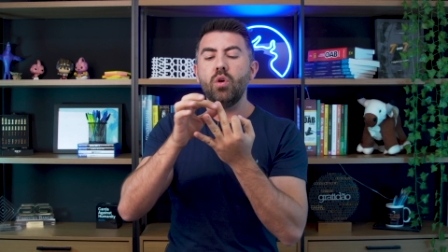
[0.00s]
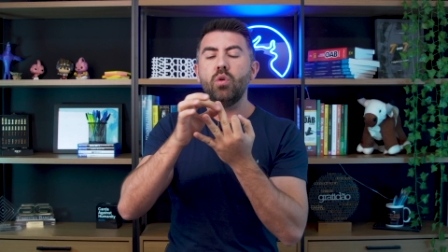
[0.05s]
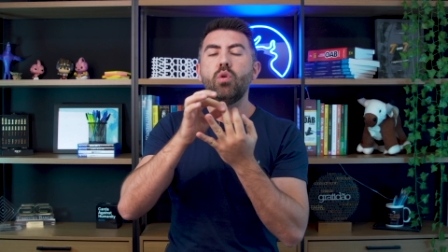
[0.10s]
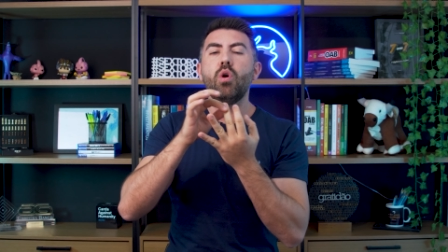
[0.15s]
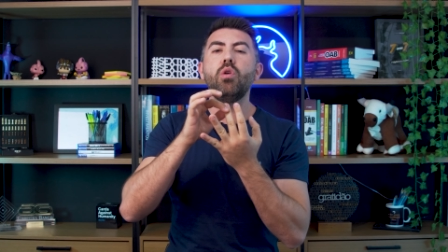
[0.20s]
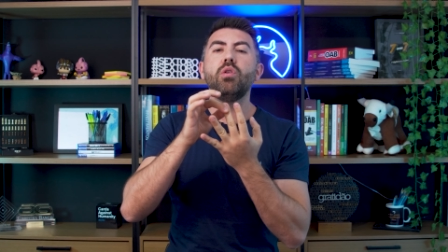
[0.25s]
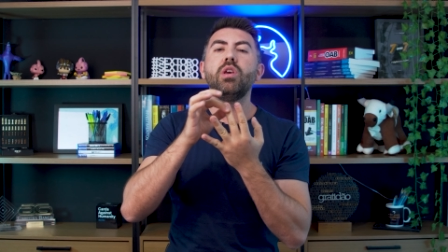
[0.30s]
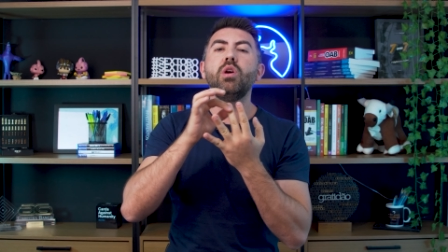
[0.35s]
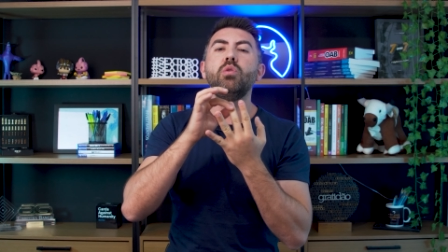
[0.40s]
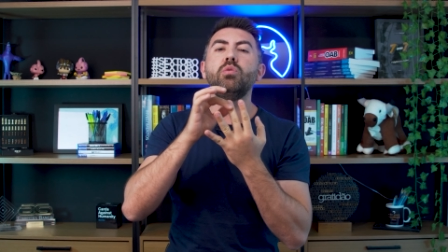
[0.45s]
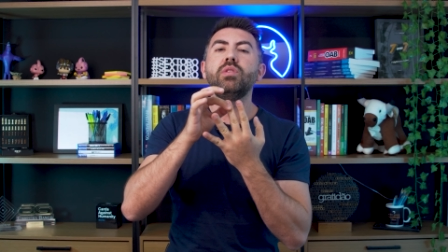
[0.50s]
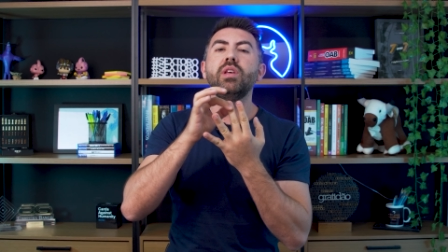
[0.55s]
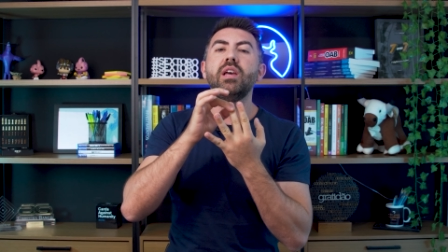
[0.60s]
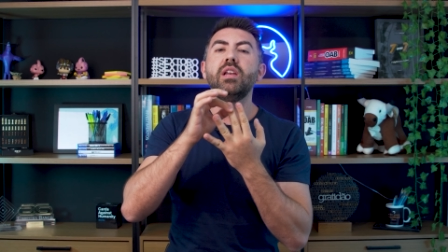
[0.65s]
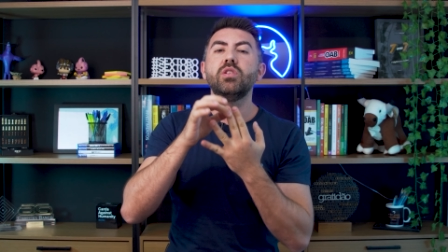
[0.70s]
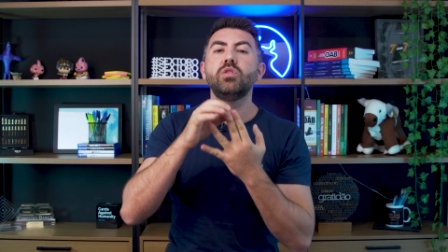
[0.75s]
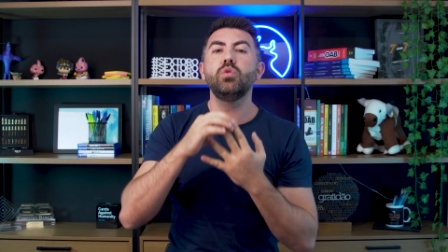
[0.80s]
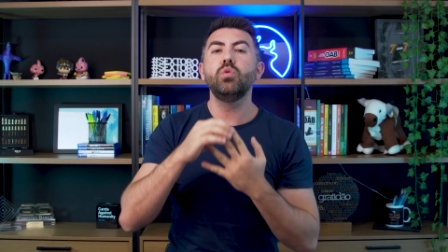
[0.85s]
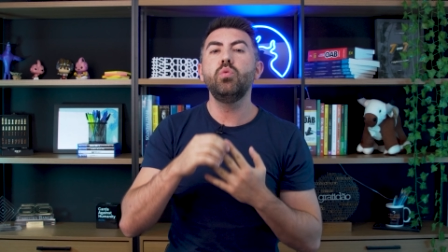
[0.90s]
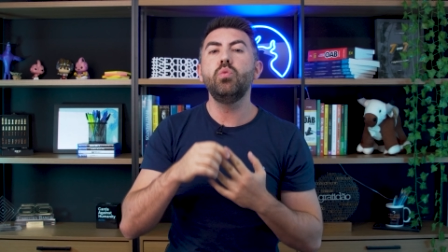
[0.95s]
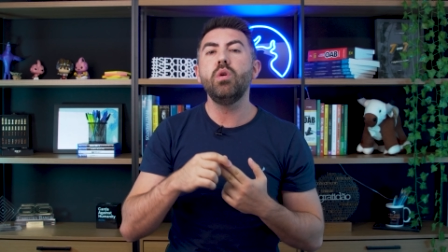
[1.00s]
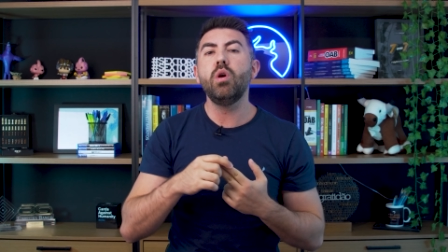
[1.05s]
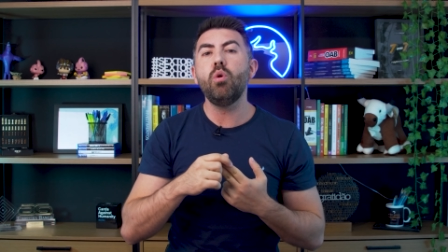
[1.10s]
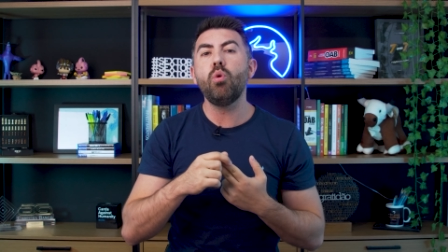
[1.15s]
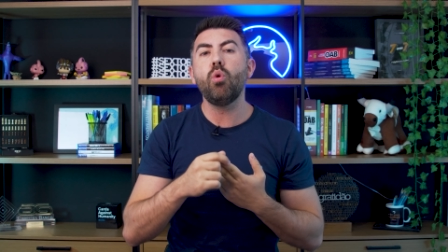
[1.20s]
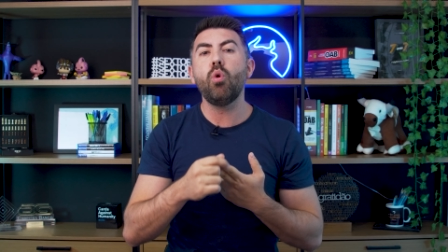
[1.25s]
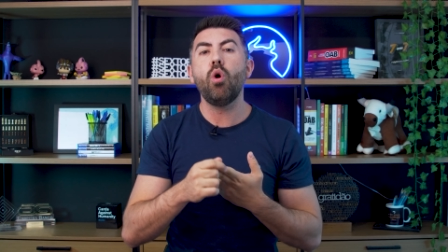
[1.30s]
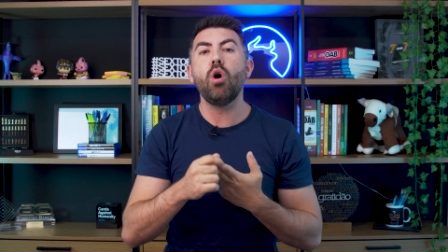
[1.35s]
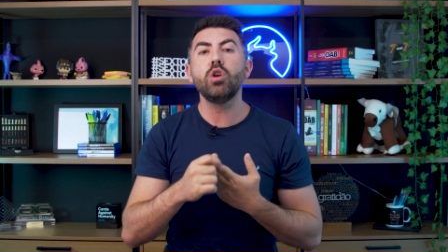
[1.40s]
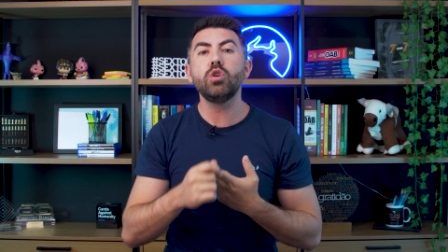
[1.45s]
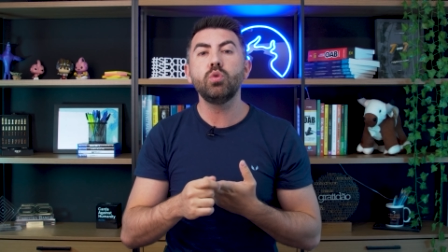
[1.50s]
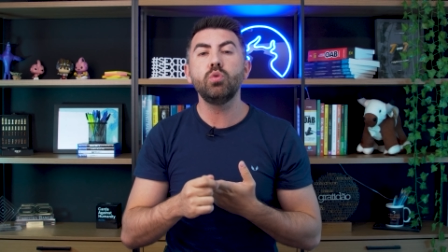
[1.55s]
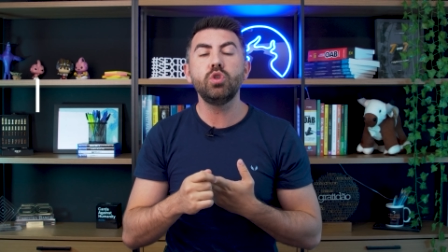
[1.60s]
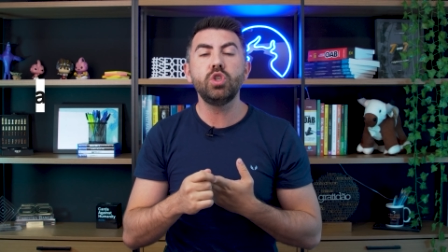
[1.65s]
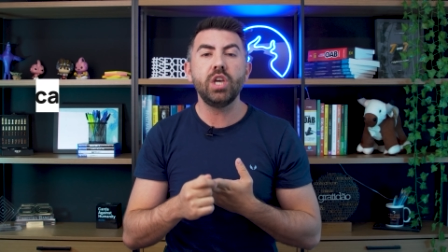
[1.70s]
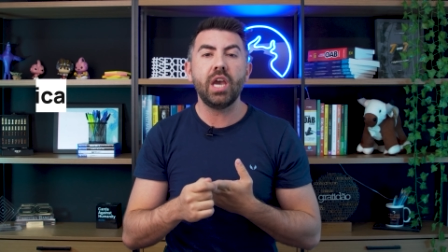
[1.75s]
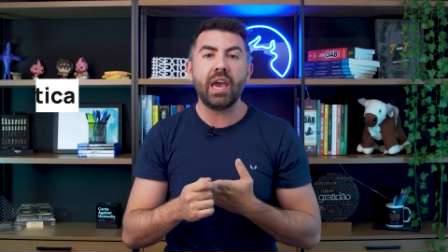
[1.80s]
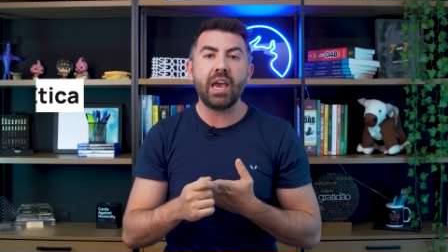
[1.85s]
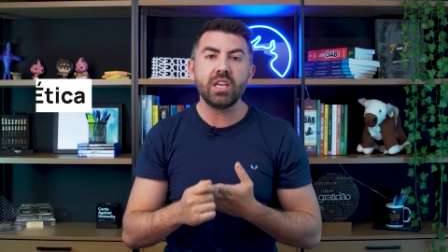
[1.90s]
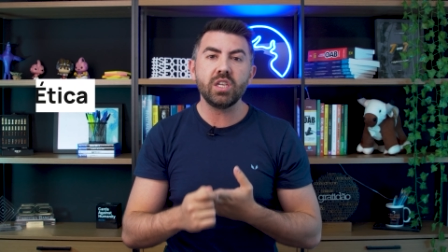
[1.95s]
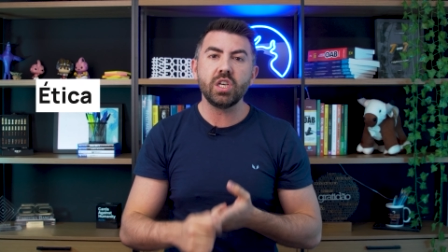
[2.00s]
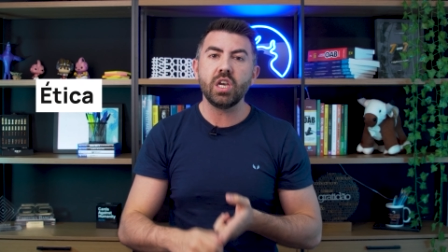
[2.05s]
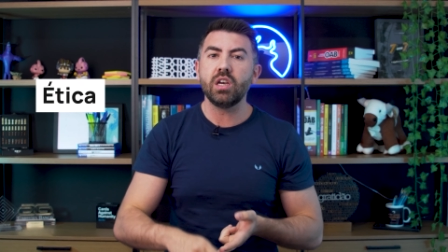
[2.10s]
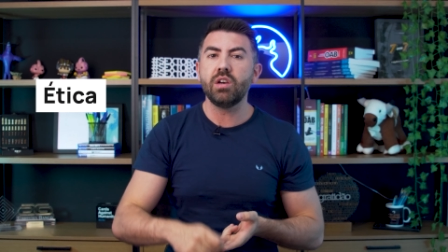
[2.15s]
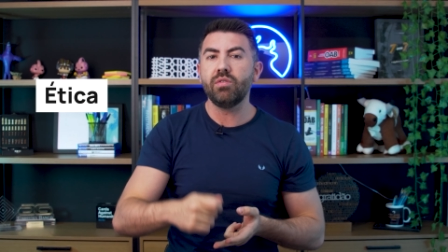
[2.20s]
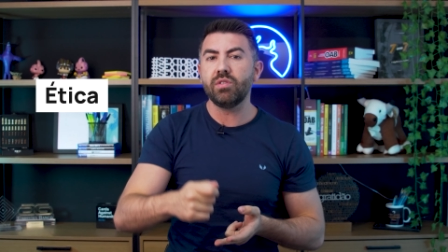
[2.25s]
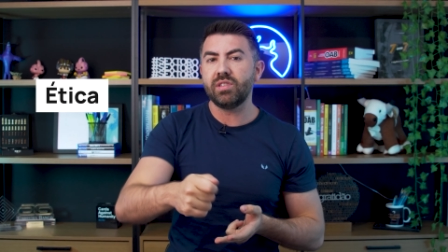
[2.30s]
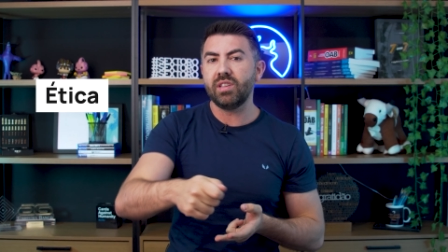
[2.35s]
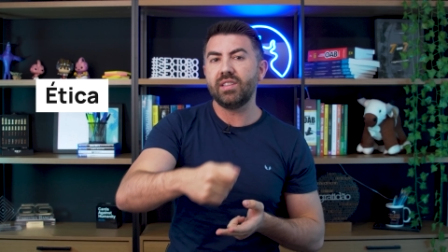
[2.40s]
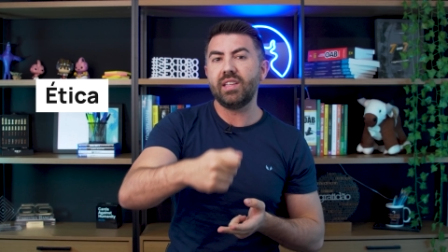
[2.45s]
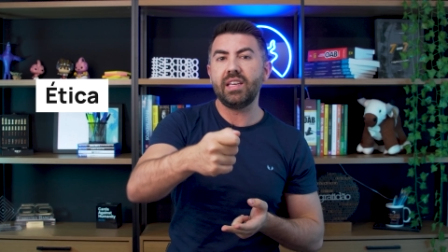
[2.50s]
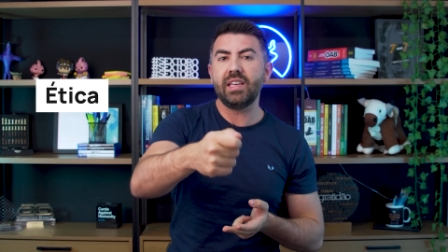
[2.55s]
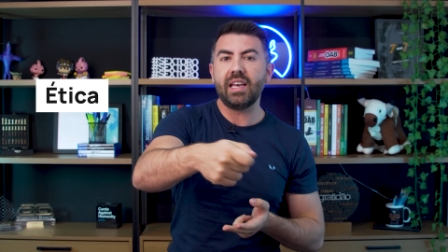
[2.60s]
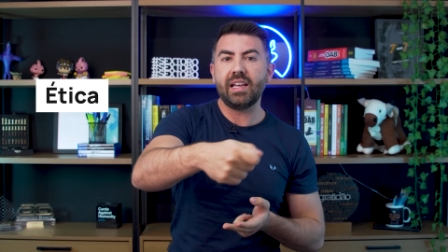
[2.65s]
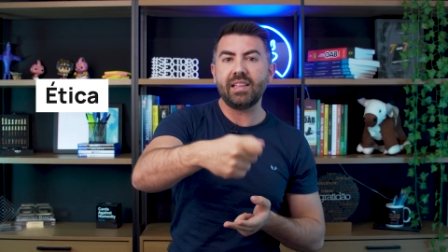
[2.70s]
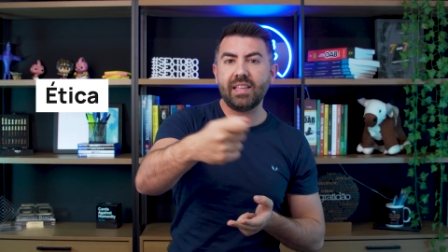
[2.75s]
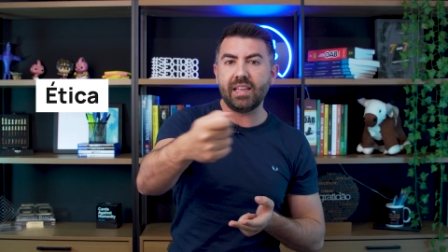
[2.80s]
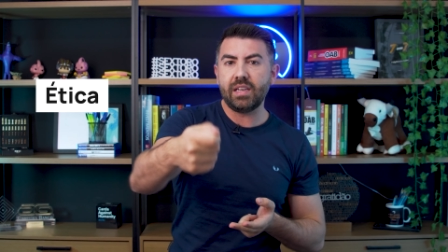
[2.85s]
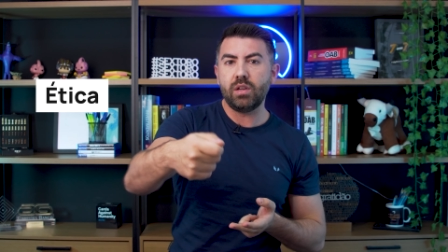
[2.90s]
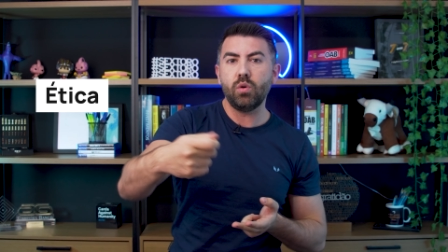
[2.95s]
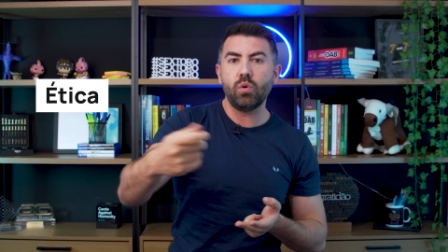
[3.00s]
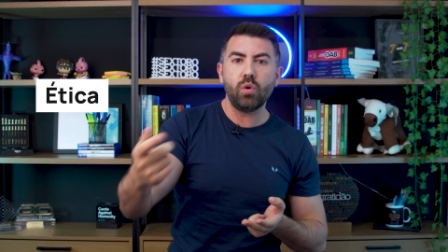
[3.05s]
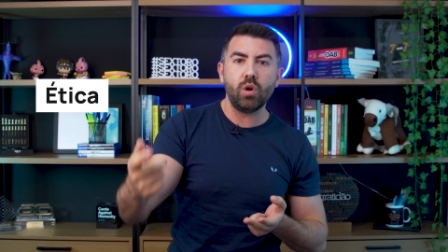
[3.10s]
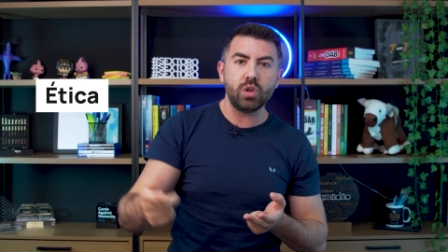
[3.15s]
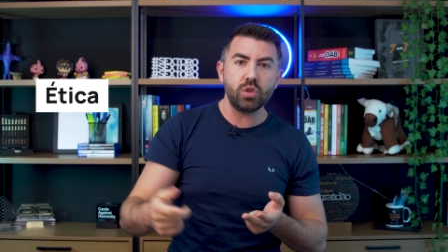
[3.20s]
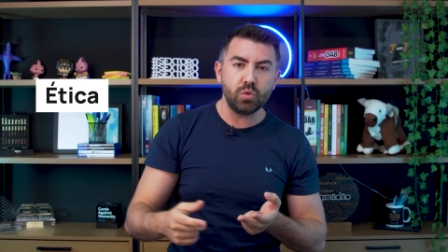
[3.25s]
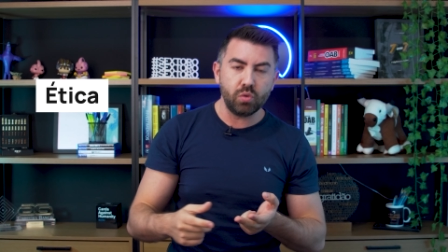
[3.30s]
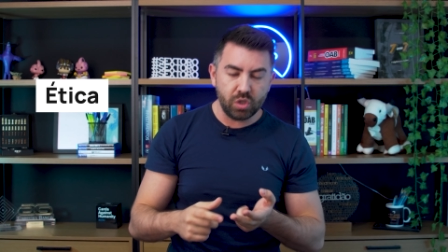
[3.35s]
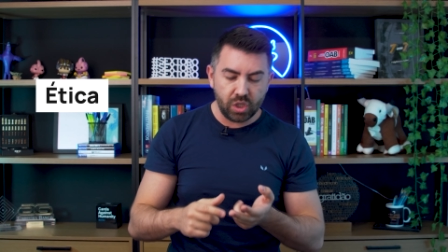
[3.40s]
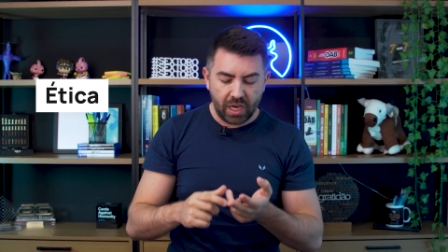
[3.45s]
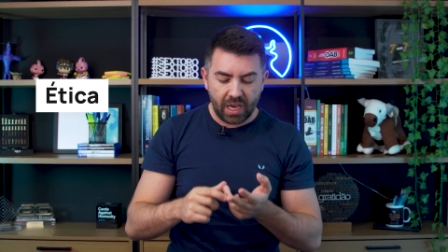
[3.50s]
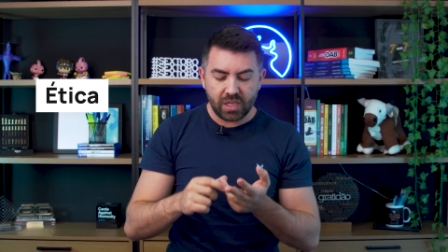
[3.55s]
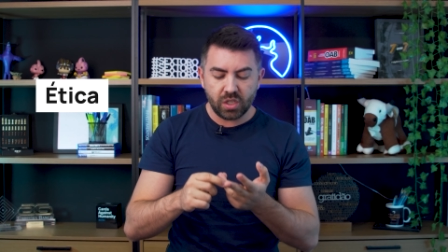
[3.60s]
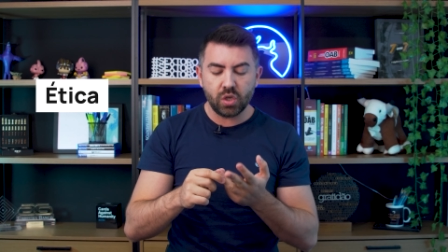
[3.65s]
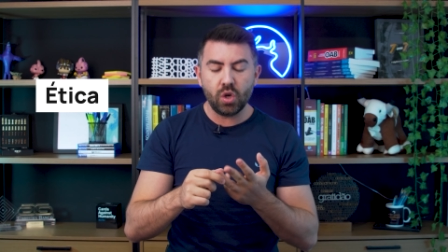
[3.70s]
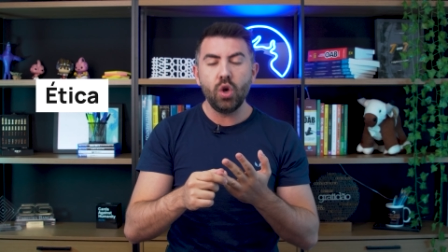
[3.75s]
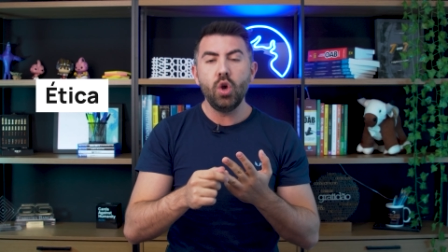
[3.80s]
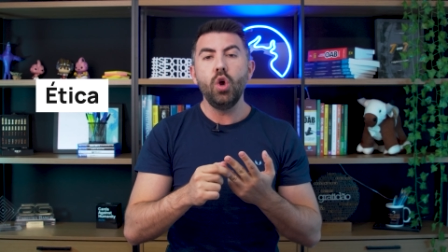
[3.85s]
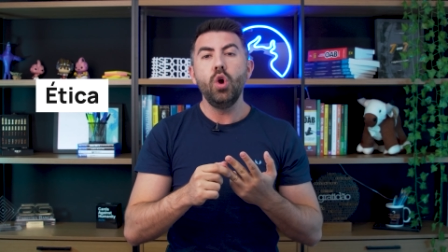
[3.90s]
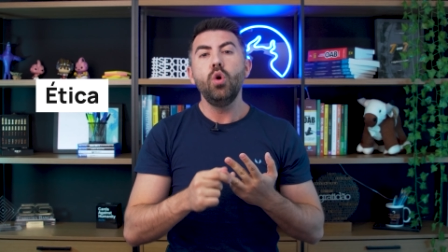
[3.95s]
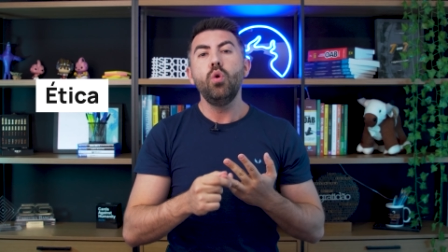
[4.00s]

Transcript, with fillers: Qual que é um deles? Um é o código de ética, que você tem que aderir ao código de ética.